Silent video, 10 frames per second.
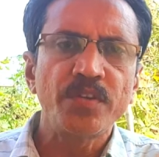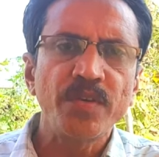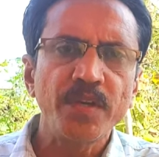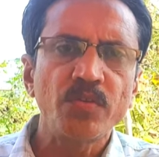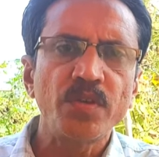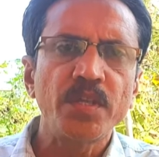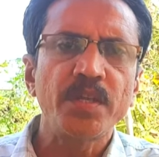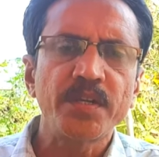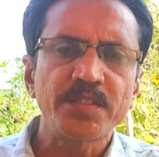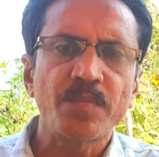ఇటువంటి కొన్ని
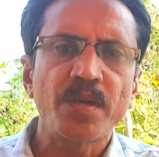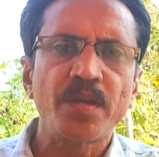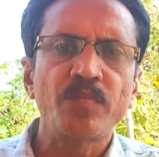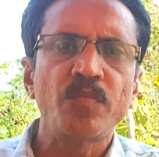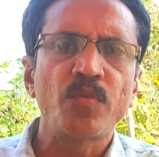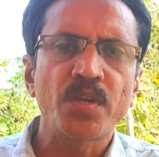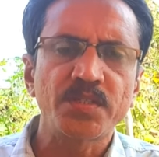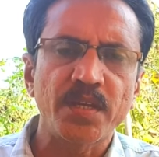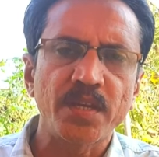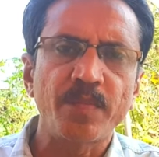గిడసబారడము మొక్క
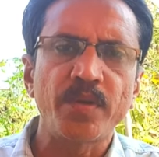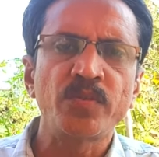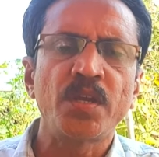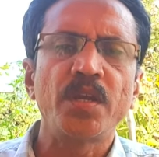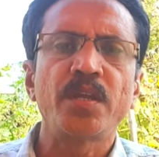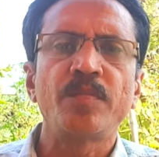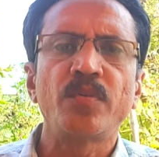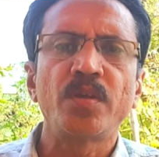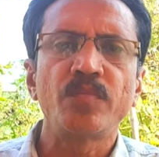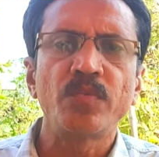సరిగా పెరుగుదల
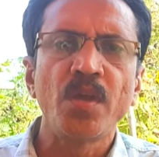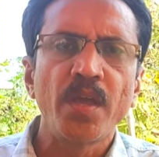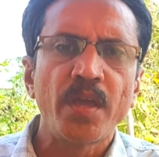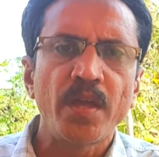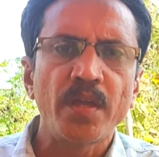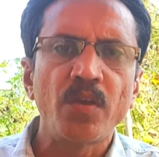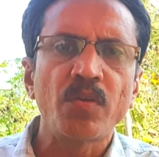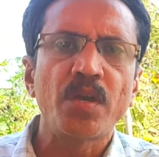లేకపోవడము ఎల్లో